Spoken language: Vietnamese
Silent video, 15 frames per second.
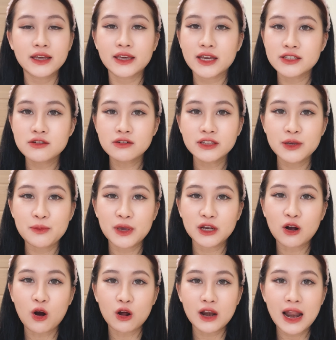Ngày trước thì
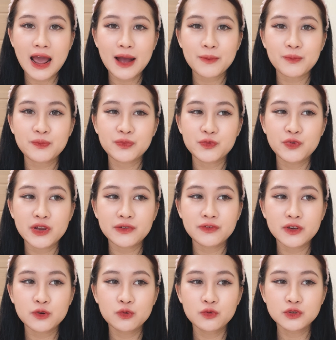mình có làm
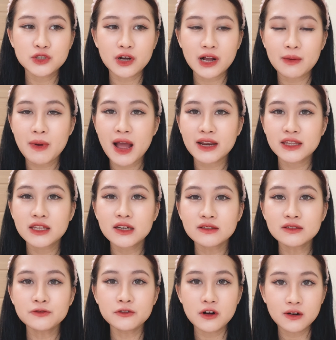review cho các bạn
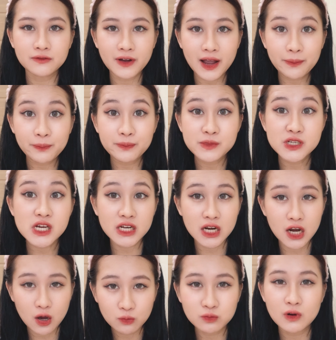những phương pháp triệt
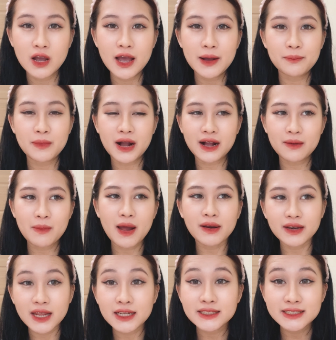lông mà các
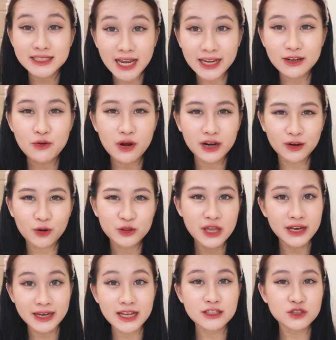bạn nên tránh hoặc là có
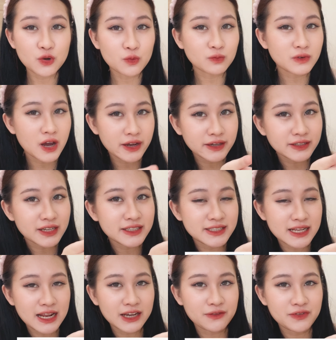thể nên dùng đây. Đây
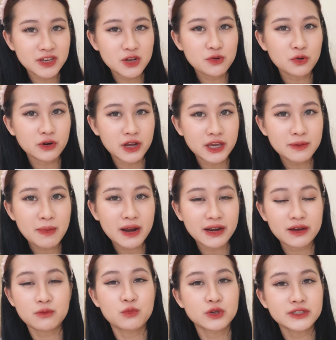chỉ là cái video đấy,
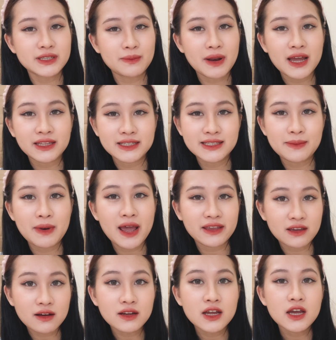bạn nào muốn xem lại thì xem
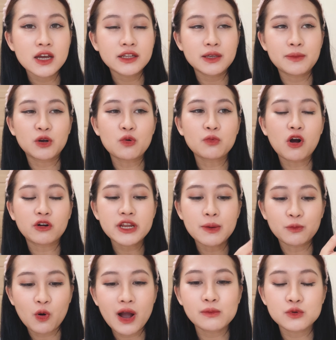lại nhá. Thì mình cũng có
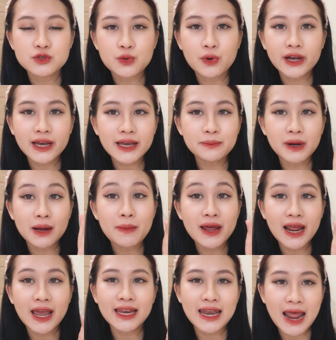điểm qua một số cái cách mà các
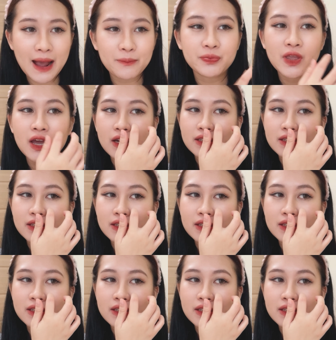bạn hay làm.